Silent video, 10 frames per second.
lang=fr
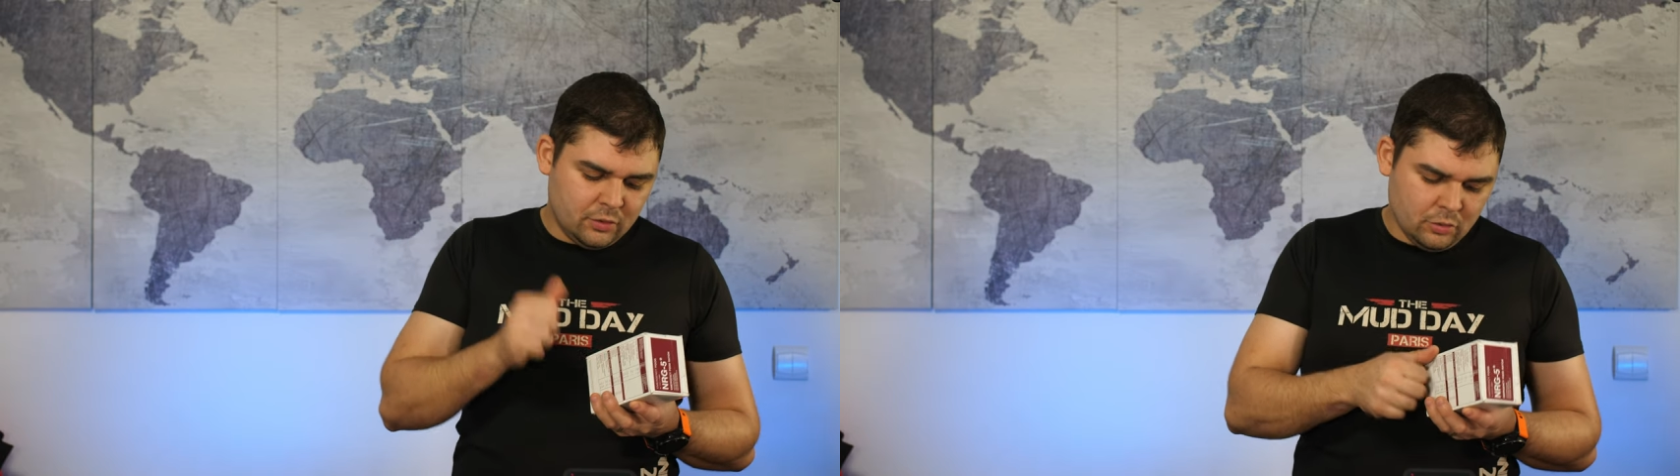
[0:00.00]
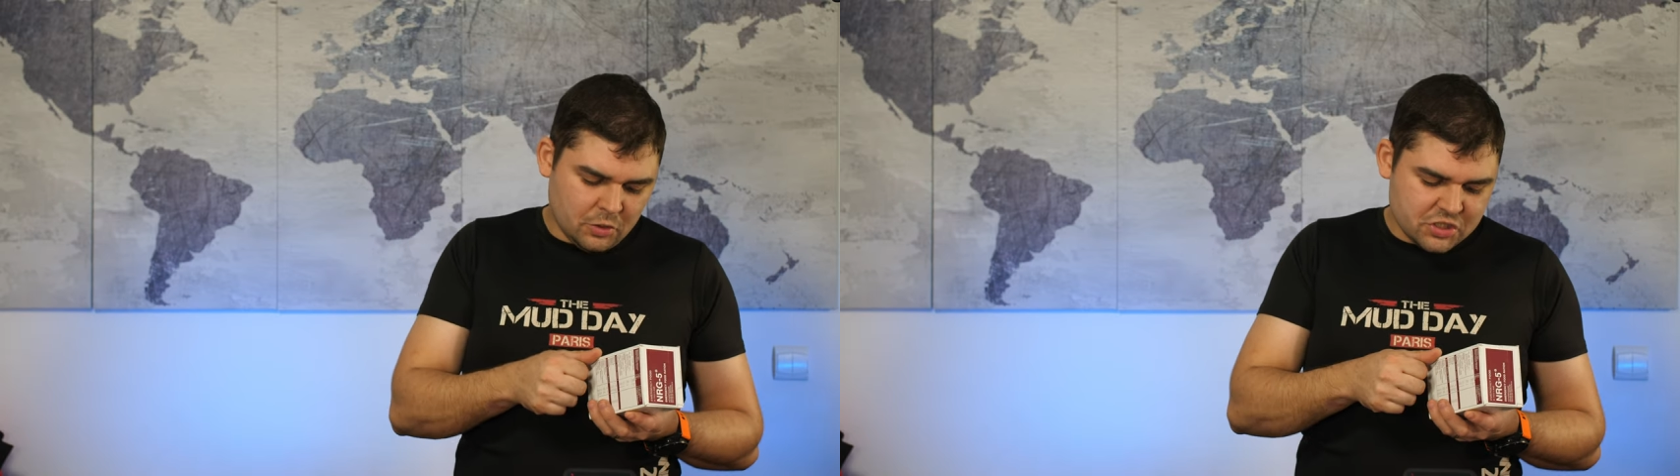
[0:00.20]

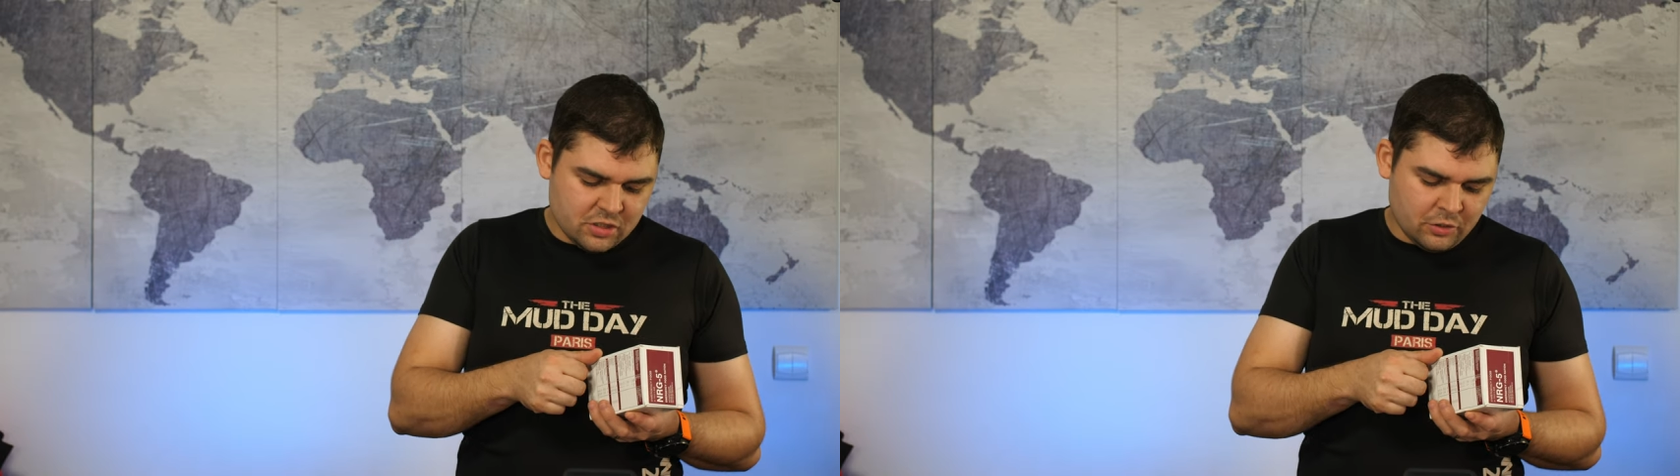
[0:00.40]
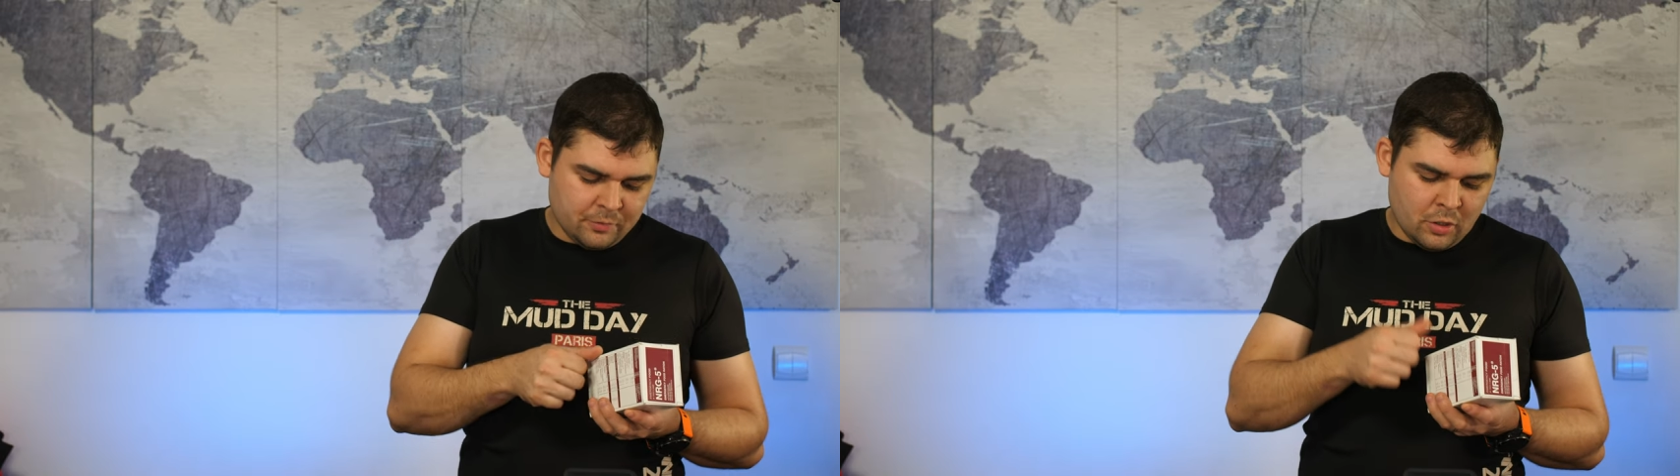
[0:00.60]
de manger
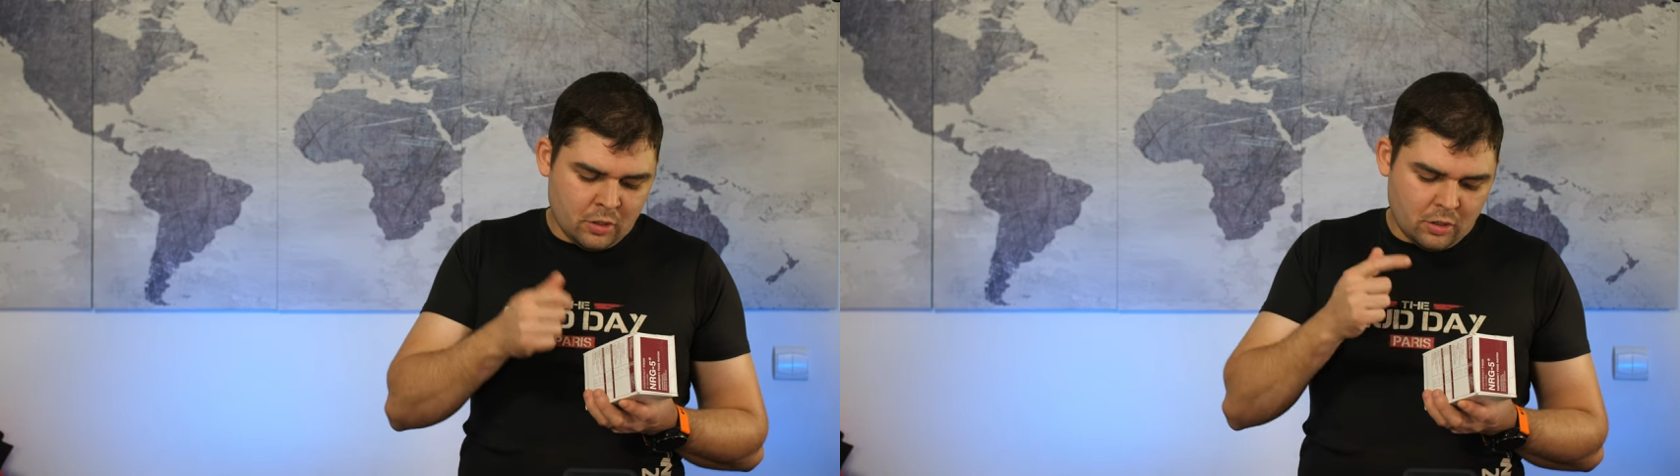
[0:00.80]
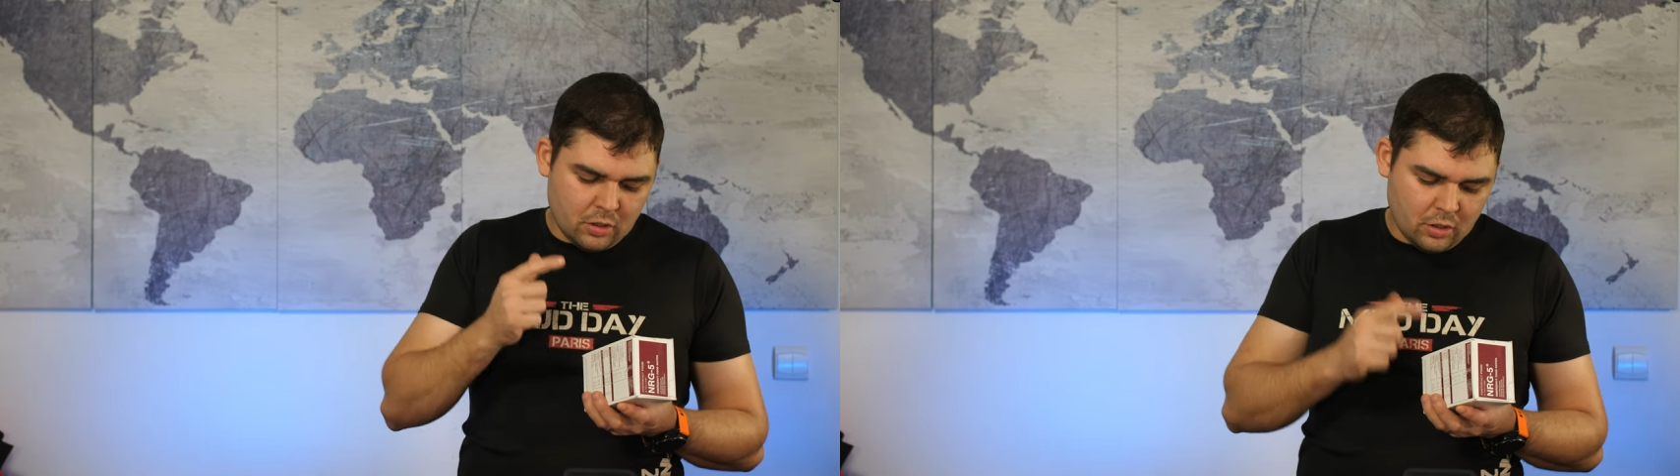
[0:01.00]

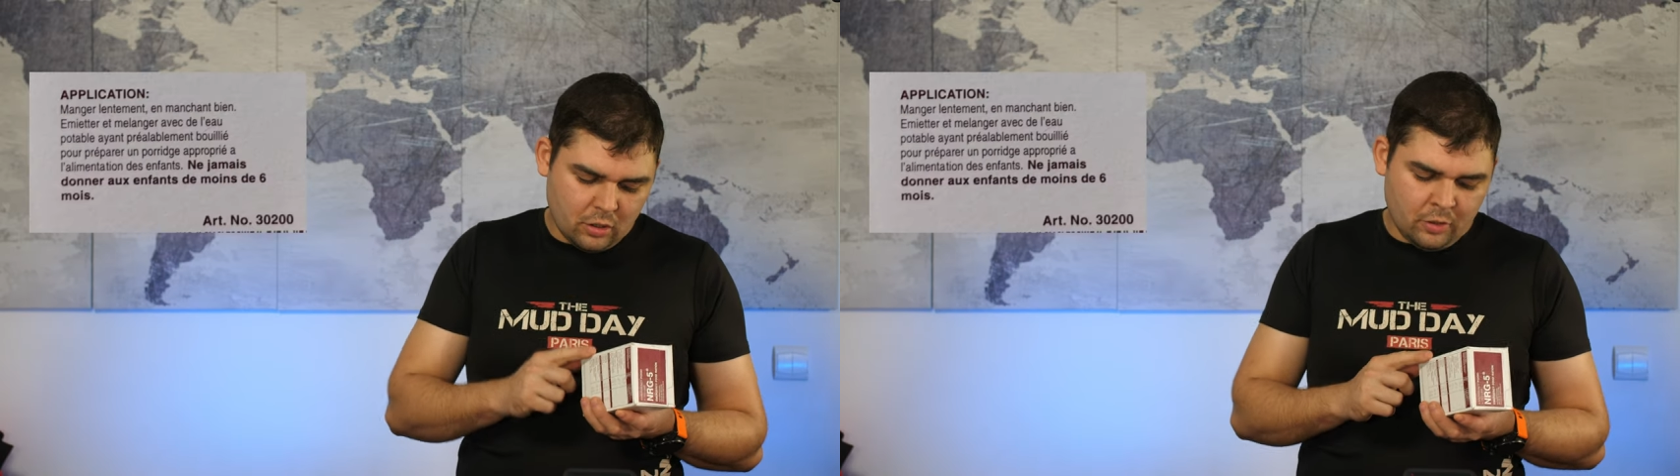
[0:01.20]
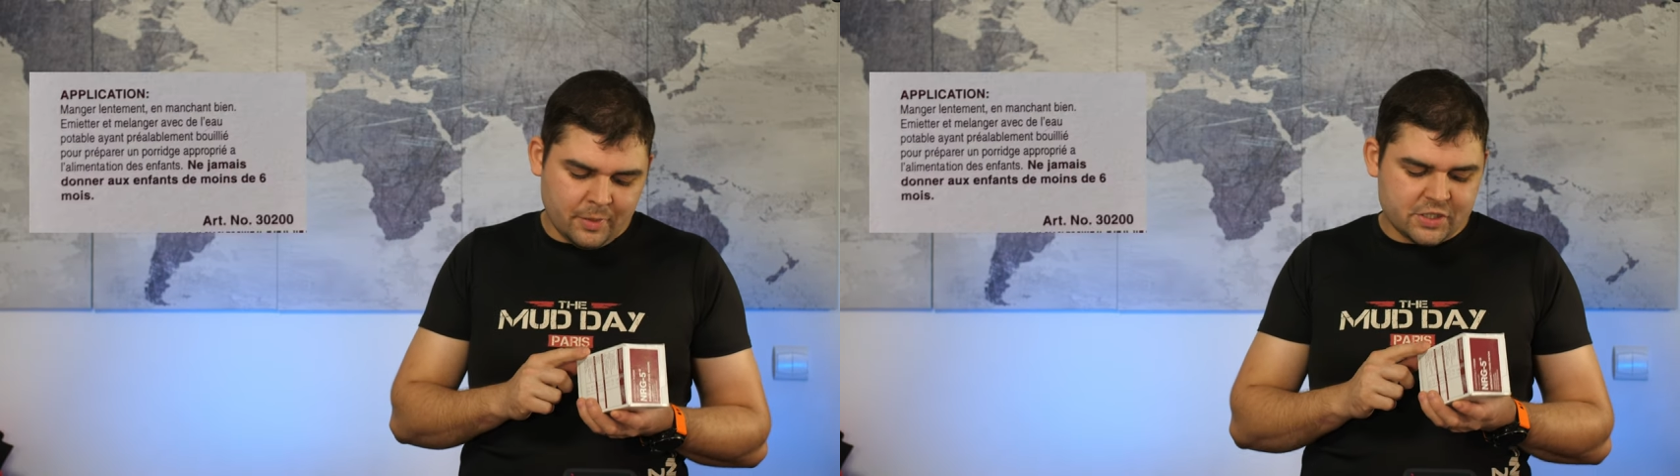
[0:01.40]
lentement,
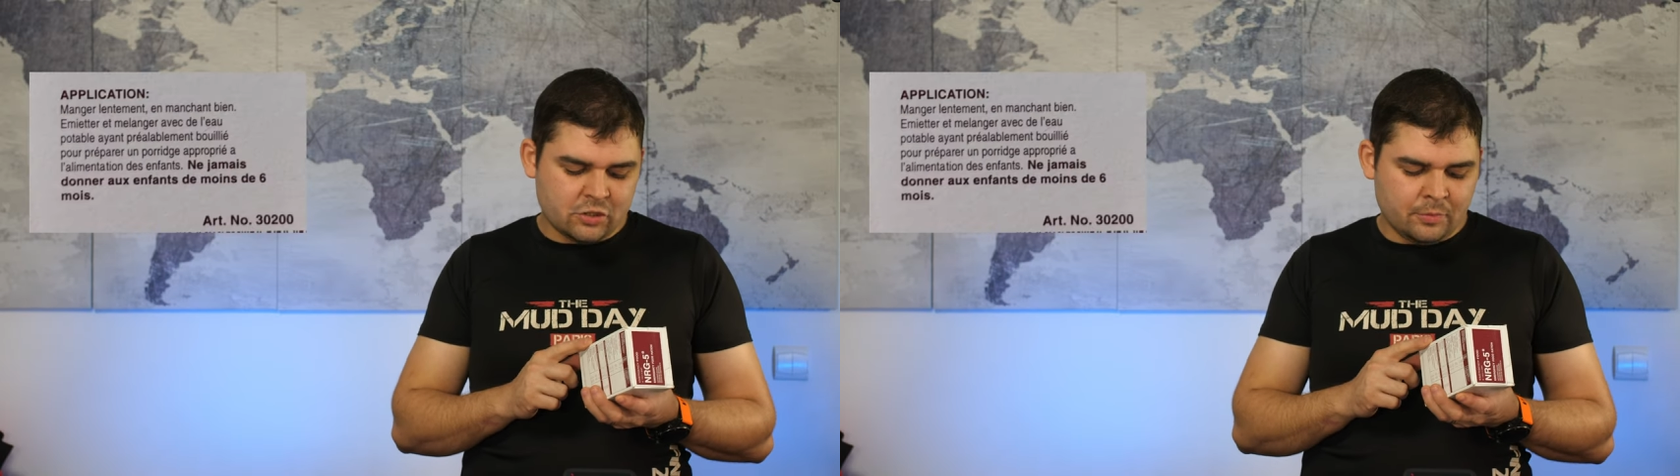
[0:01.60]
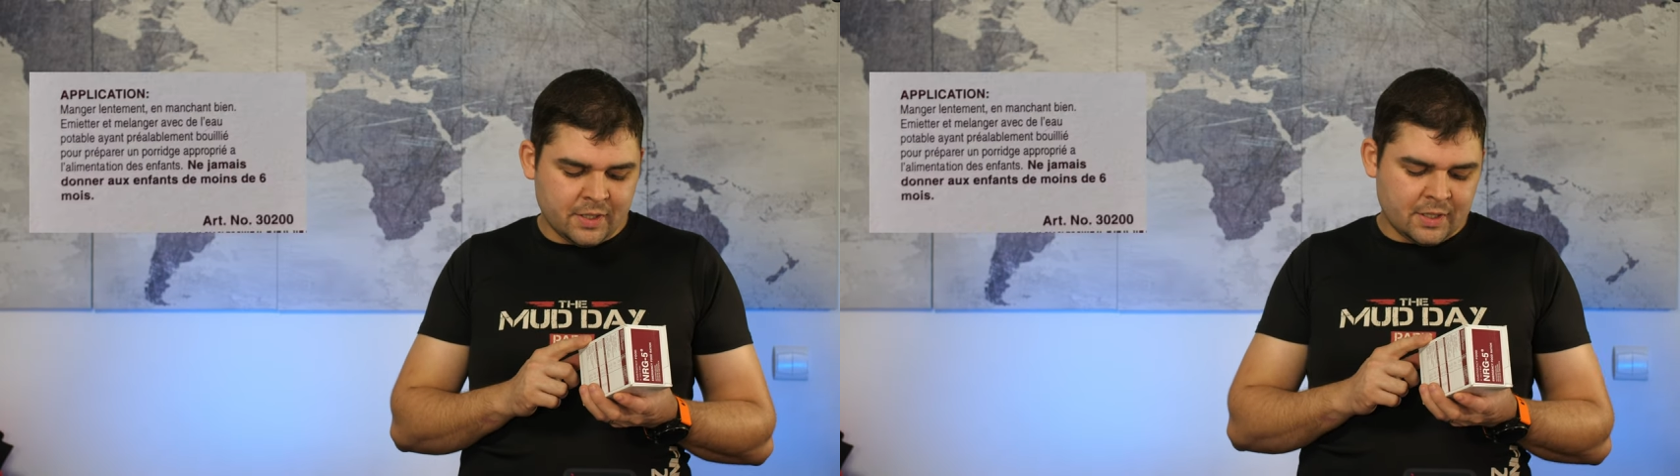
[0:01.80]
en
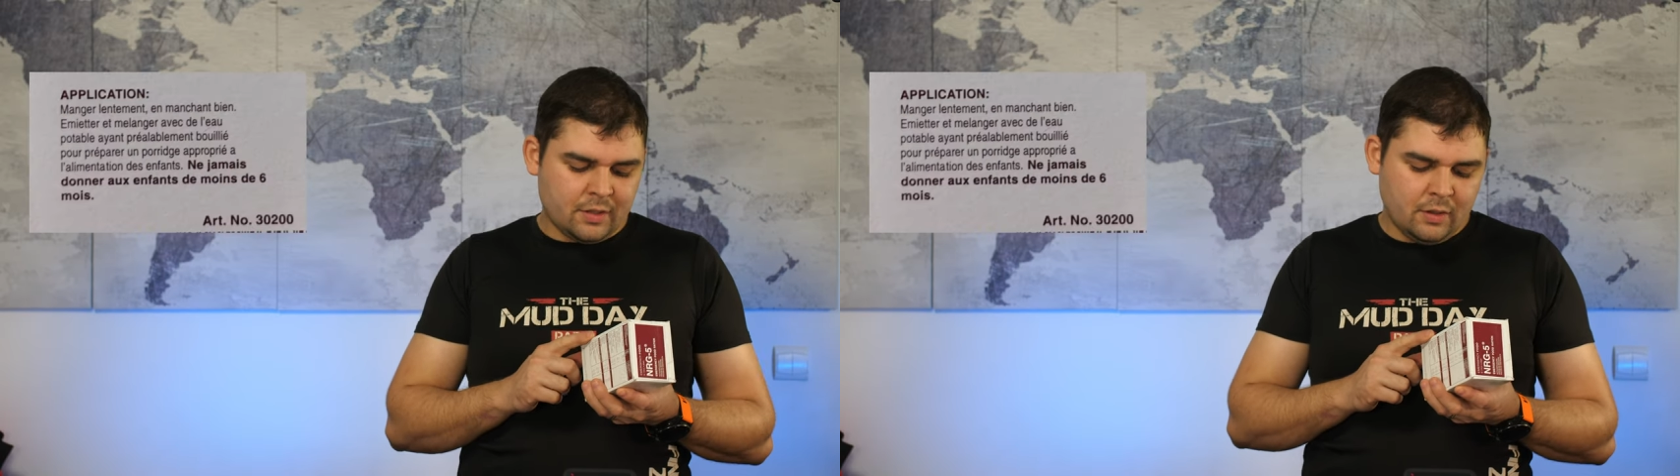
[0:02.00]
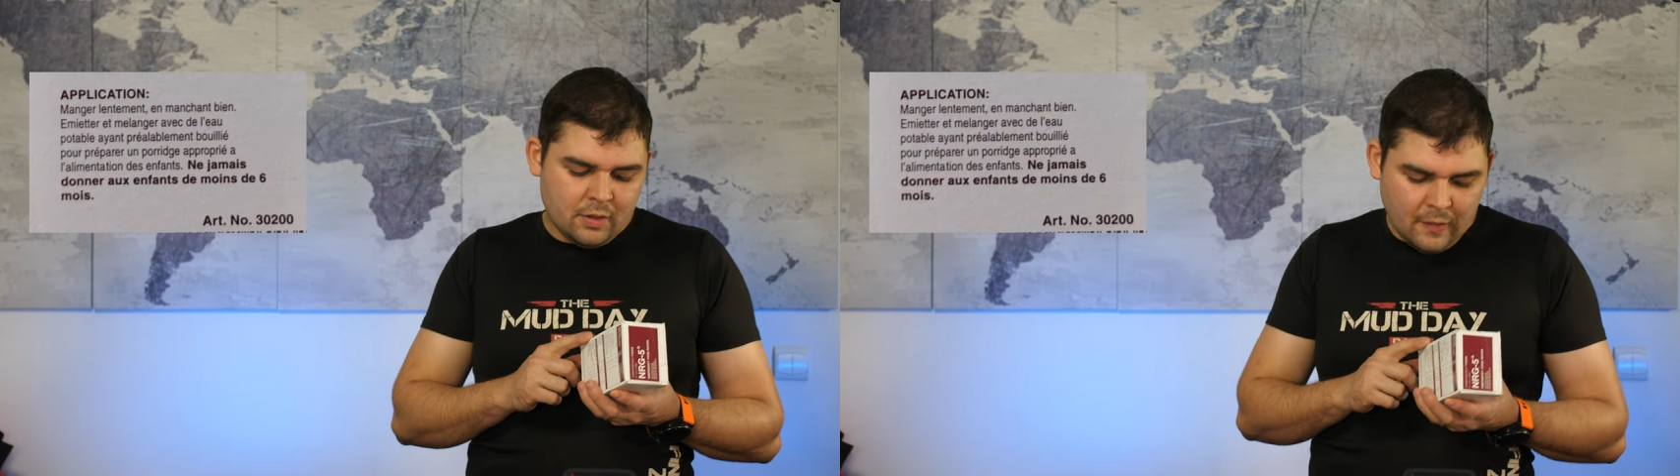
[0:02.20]
mâchant bien.